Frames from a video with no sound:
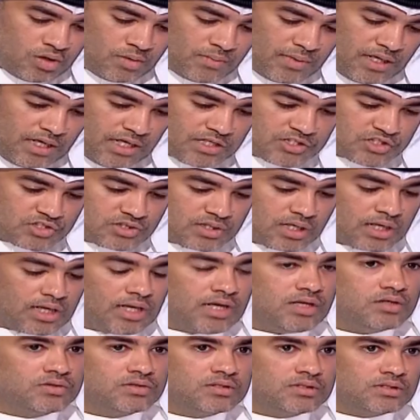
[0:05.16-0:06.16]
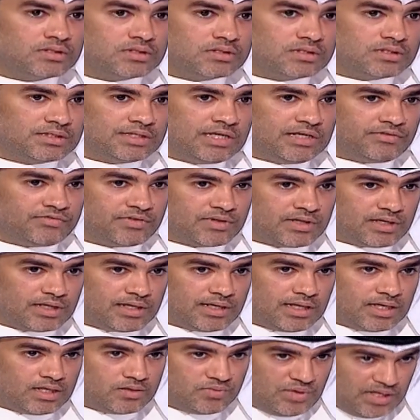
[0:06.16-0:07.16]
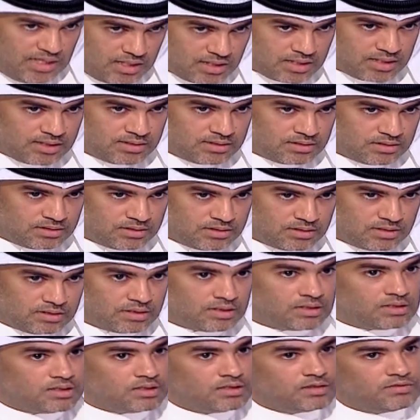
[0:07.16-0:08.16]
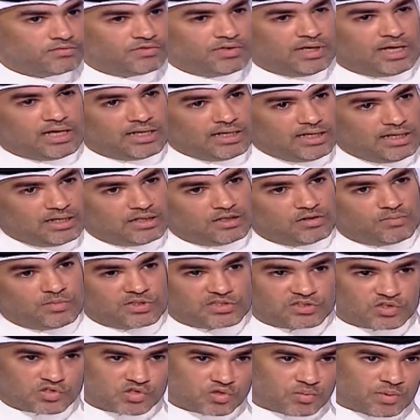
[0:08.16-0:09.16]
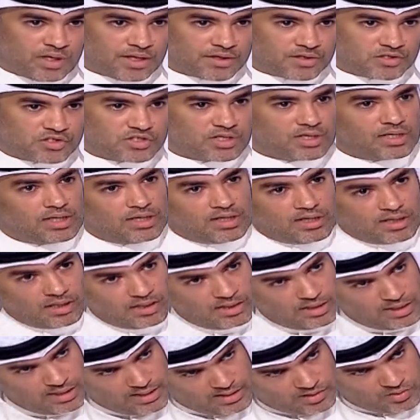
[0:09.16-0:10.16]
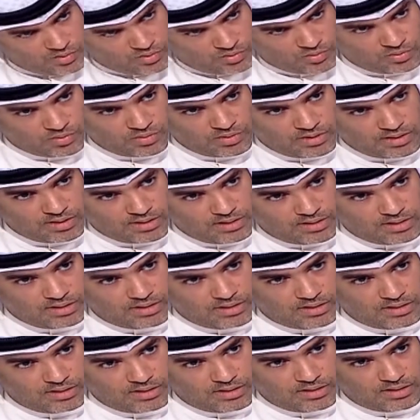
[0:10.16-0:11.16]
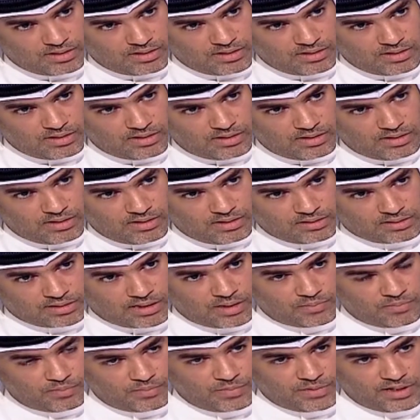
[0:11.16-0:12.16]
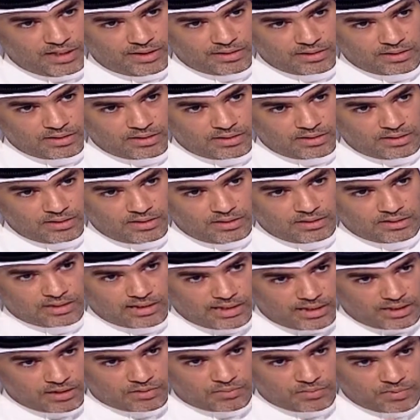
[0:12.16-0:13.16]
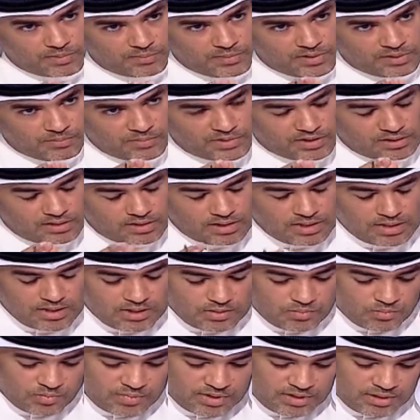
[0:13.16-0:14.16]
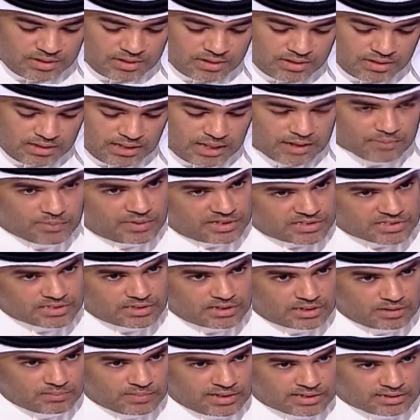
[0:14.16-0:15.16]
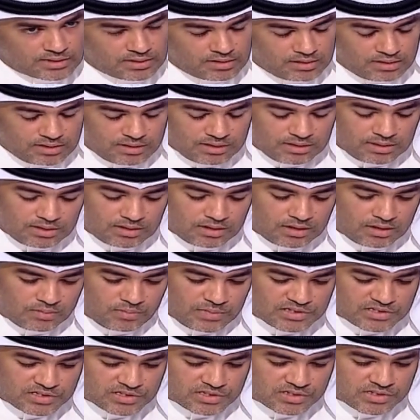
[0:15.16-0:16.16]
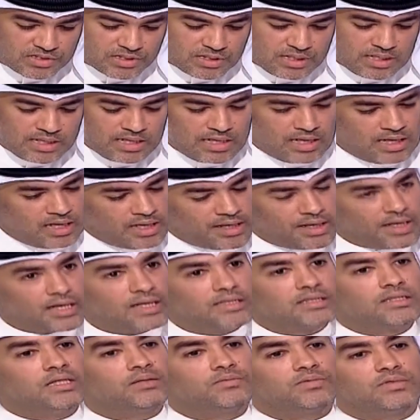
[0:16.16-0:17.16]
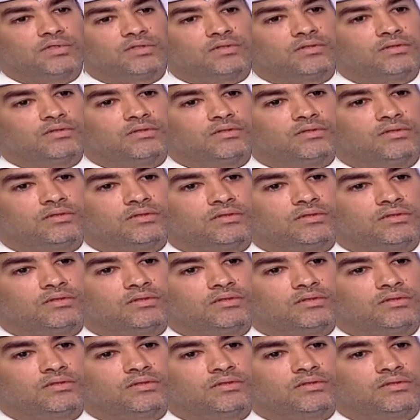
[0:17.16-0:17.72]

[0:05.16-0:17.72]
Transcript: هو معاش تقاعدي يحفظ للنائب حقه في حال حل المجلس وما رجع أو آه، تم يعني الانتهاء من من من الأربع سنين مات المجلس أنا قدمت